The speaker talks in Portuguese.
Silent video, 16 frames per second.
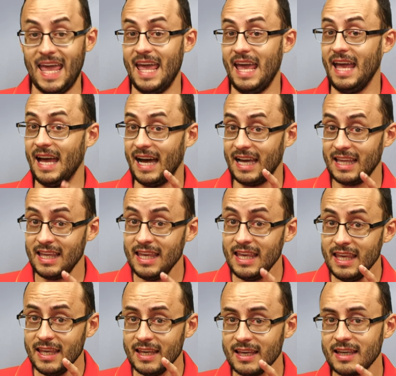É
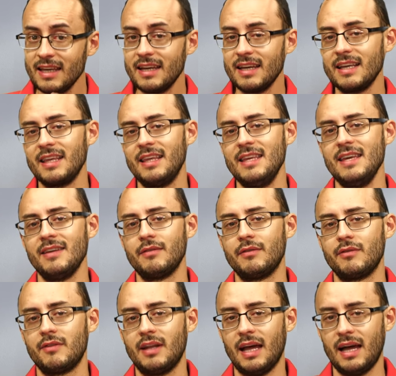aí que
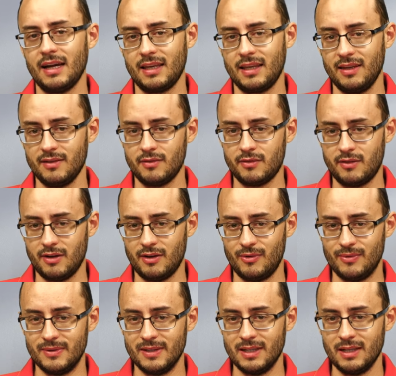está a
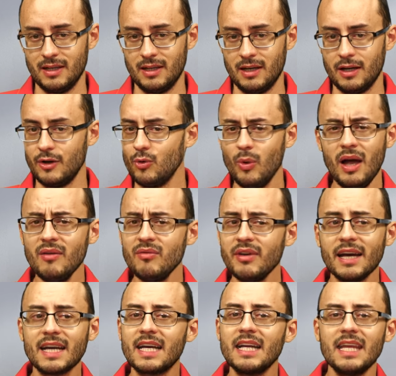questão. Não é
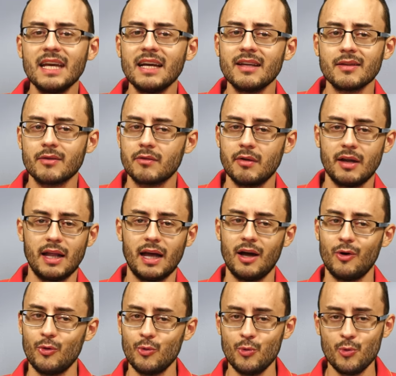ver a criança na
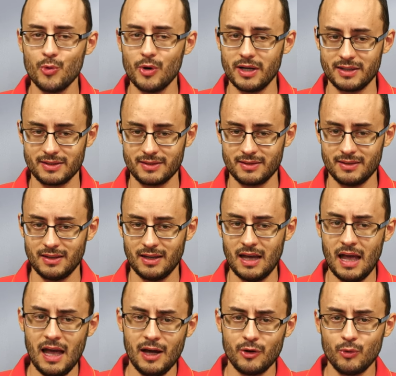rua,
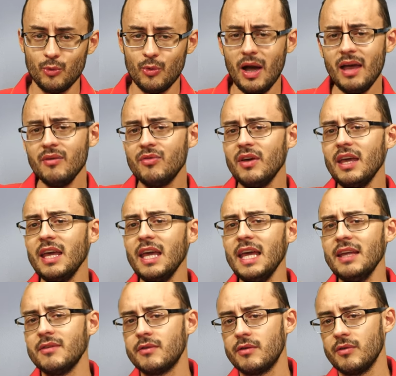não é
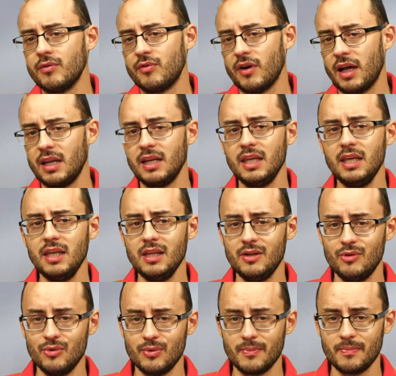ver esse
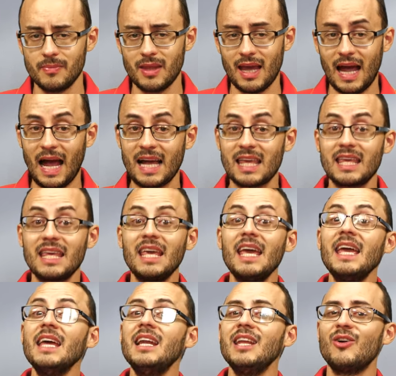falido,
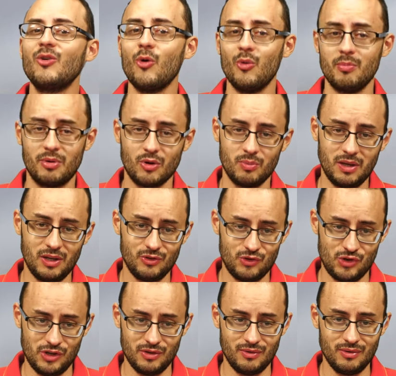aquele
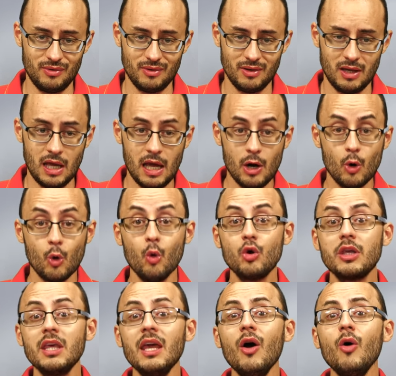comprometido. O
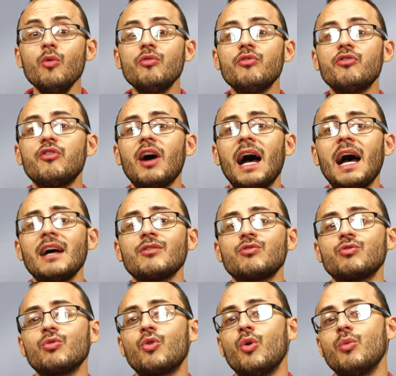que eu
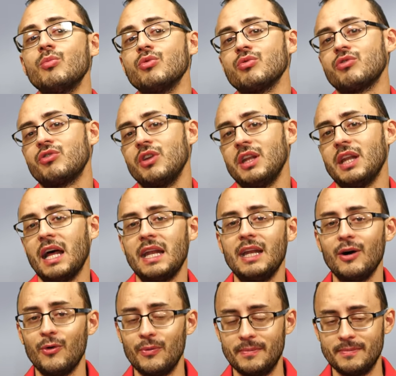faço como um
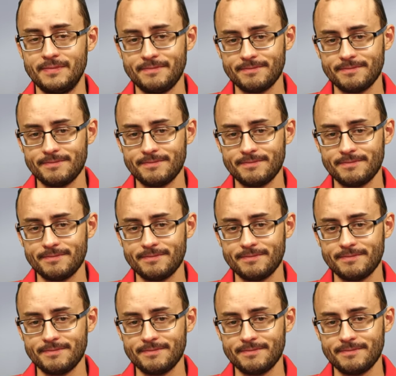cidadão?